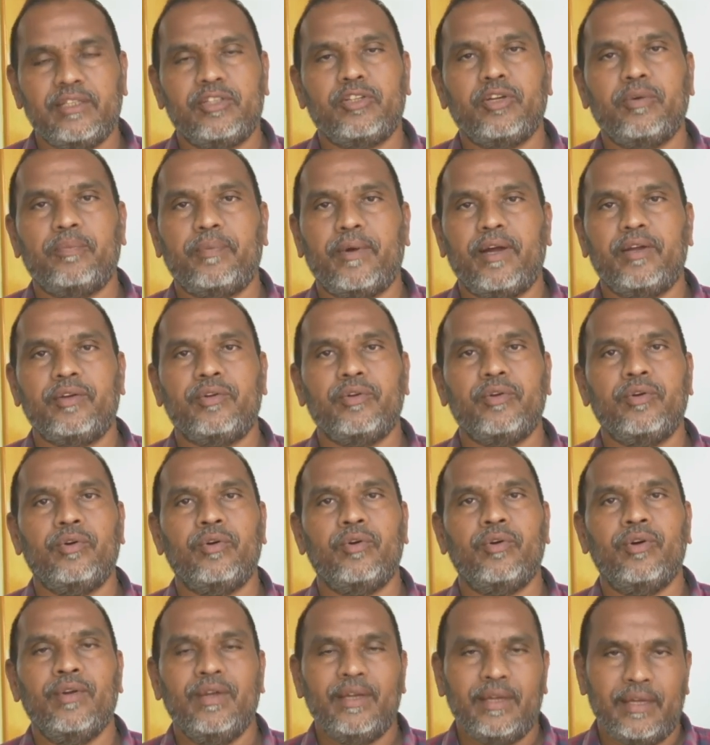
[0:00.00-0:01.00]
తో పాటు
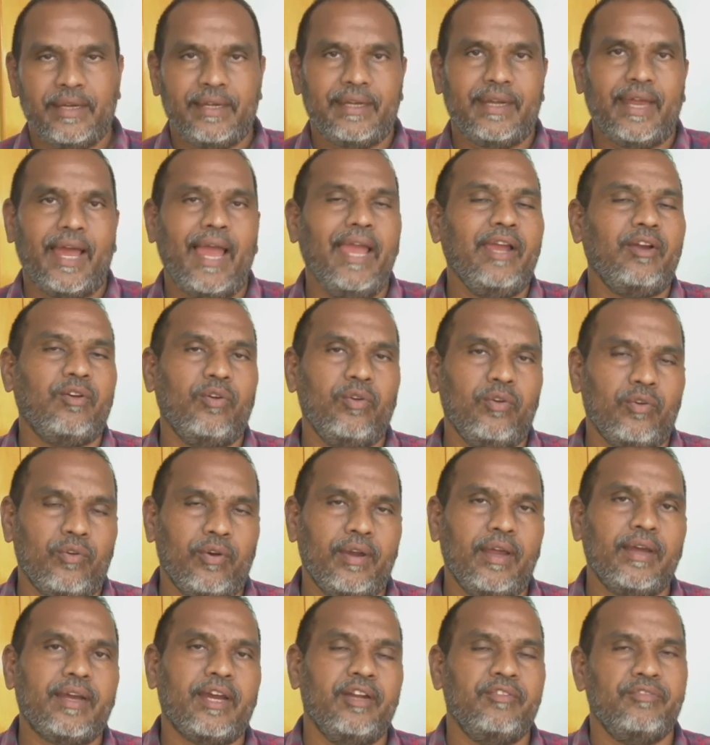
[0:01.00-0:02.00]
నాయకులను
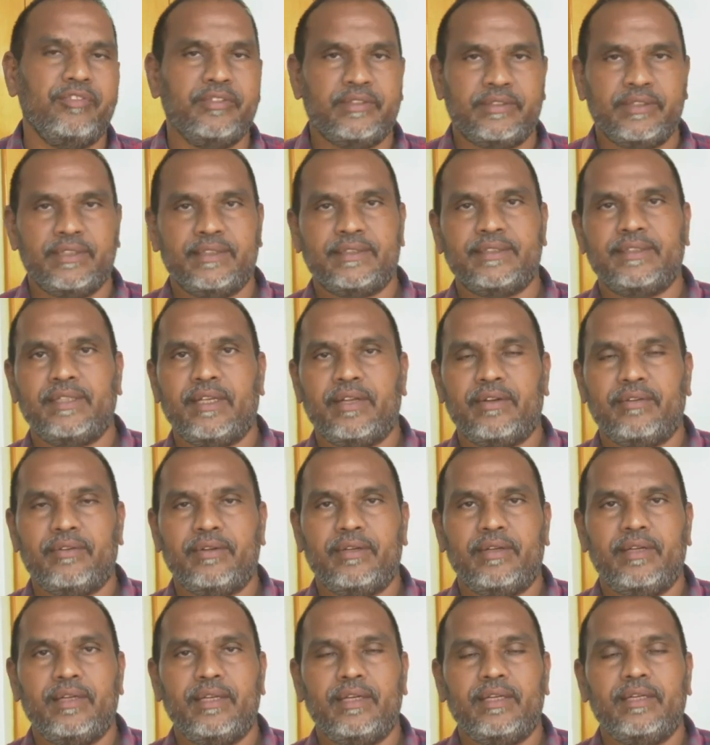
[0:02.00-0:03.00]
కూడా కన్ఫ్యూజ్ చేస్తున్నారు
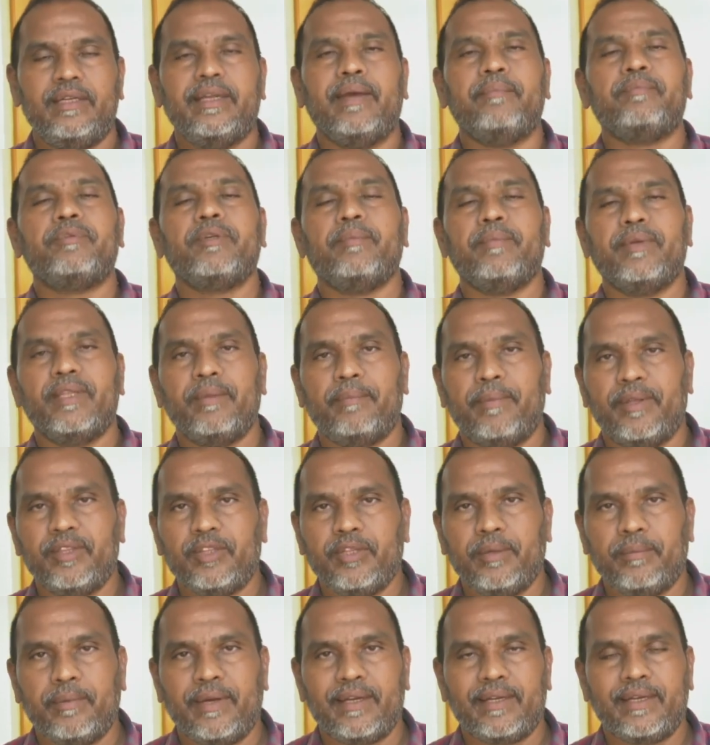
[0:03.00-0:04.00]
ఈ అంశం మీద
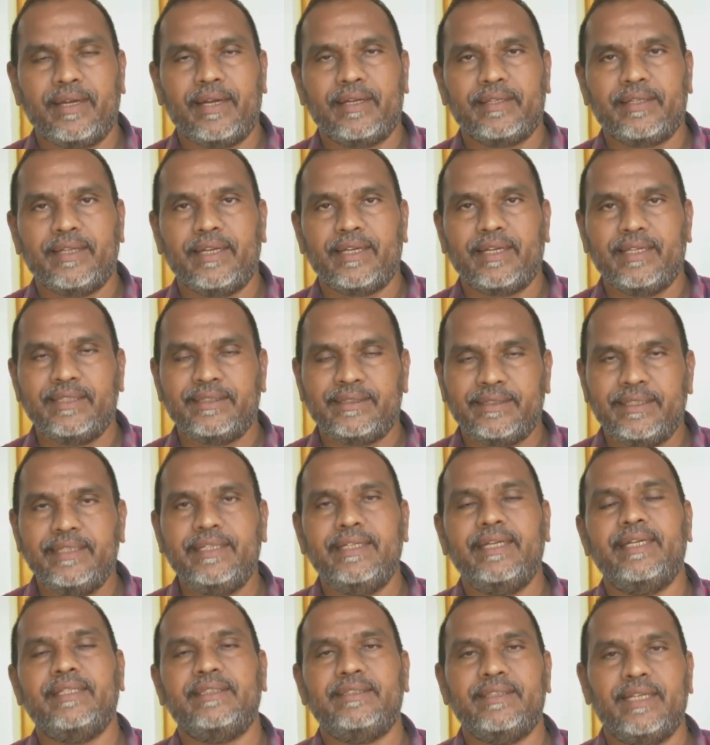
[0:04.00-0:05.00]
మనతో మాట్లాడతాకి
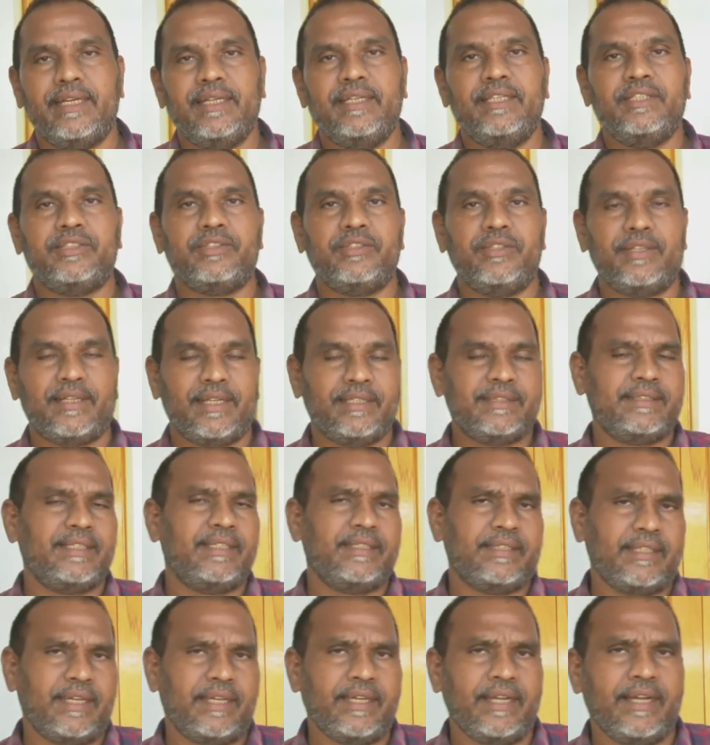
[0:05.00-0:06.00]
సీనియర్ జర్నలిస్టు
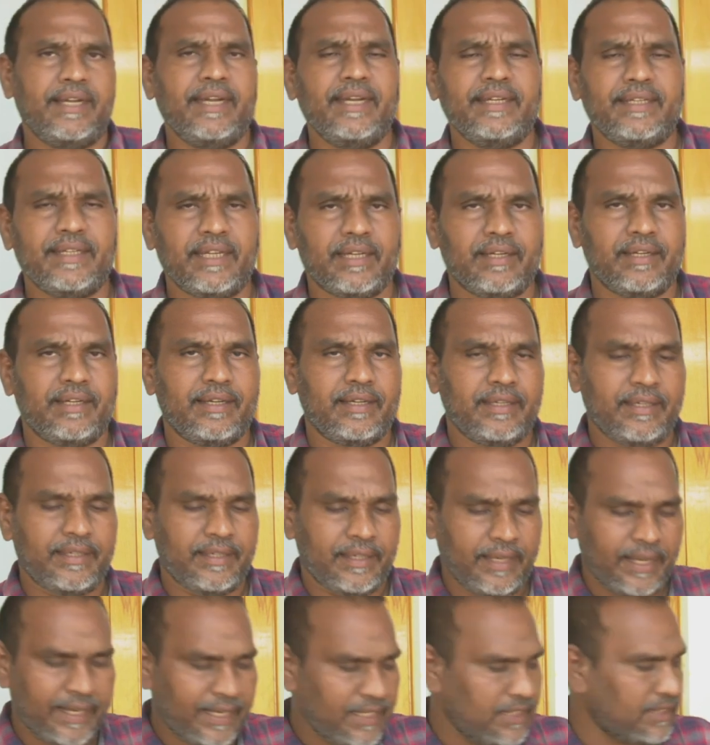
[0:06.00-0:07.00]
రచయిత ఎడిటర్
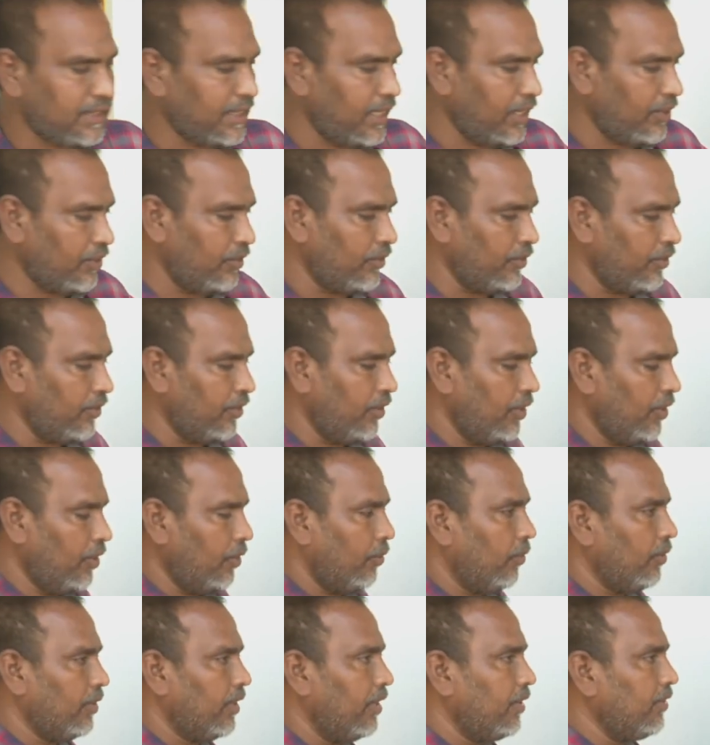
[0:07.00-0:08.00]
నగేష్ గారు
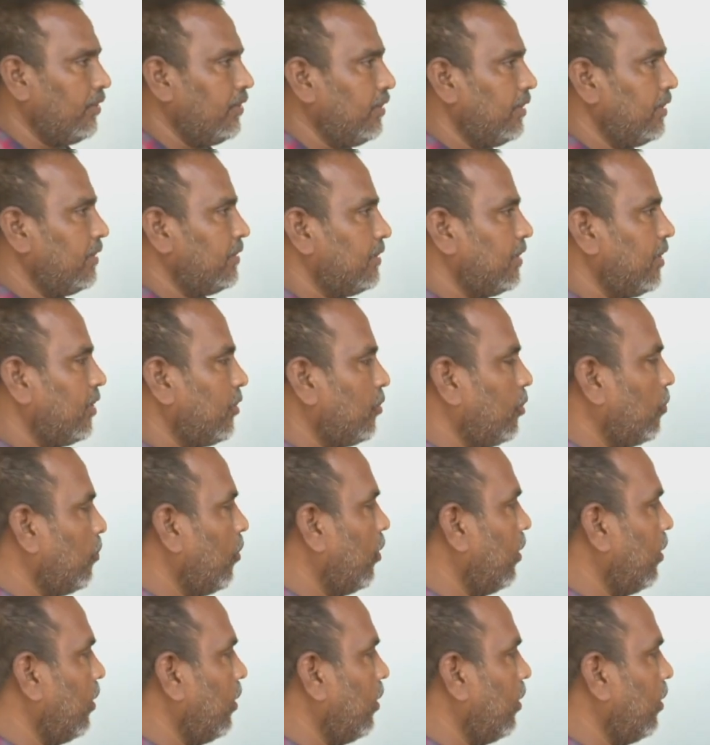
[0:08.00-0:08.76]
ఉన్నారు సార్ గుడ్